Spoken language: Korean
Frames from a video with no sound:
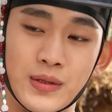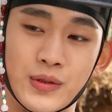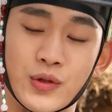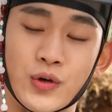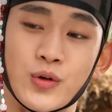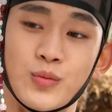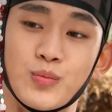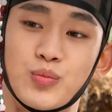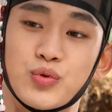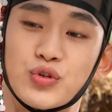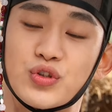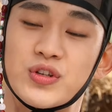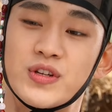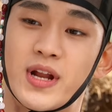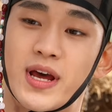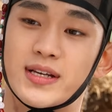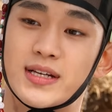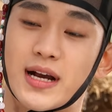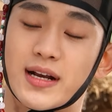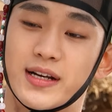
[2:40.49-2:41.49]
너는 무슨
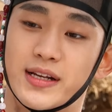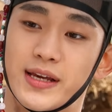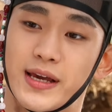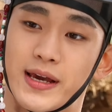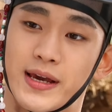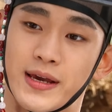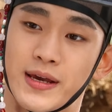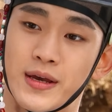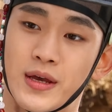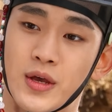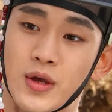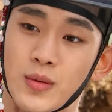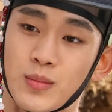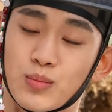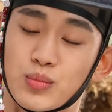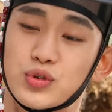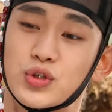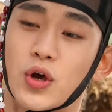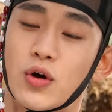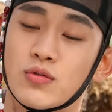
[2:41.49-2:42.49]
아이가 그리
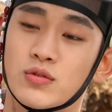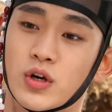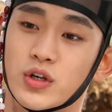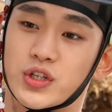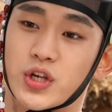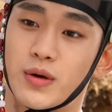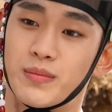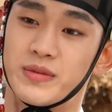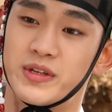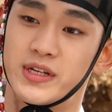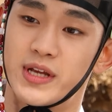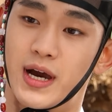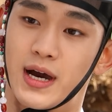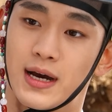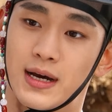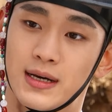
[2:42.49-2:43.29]
무서운 것이 없느냐?